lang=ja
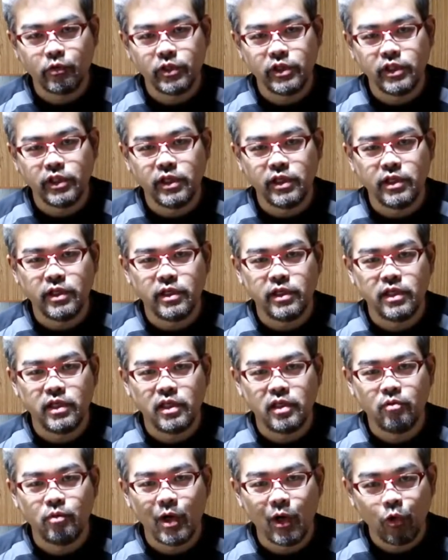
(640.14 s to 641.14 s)
後に、
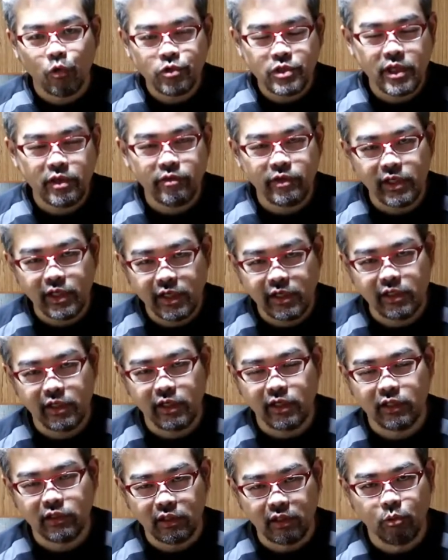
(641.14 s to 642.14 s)
えー、ワゴンセール以外で
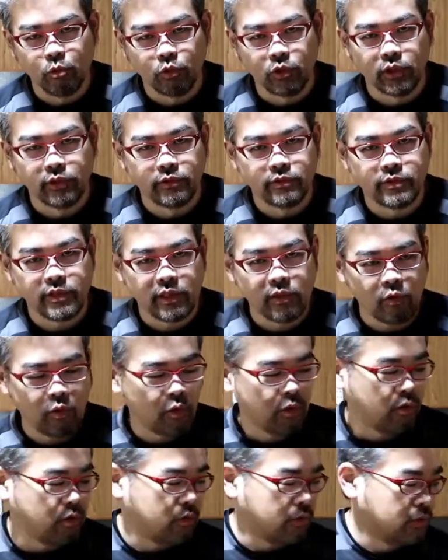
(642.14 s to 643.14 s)
買ったものなんですけど
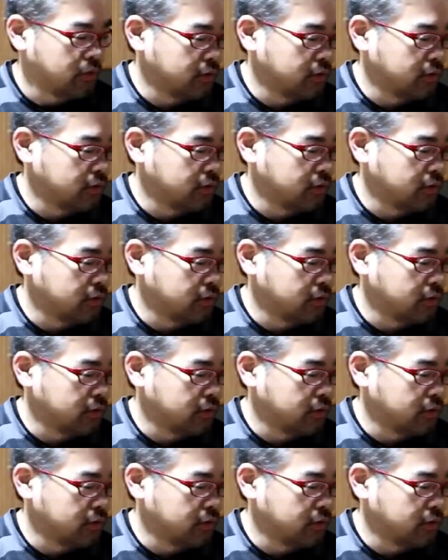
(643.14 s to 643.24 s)
よ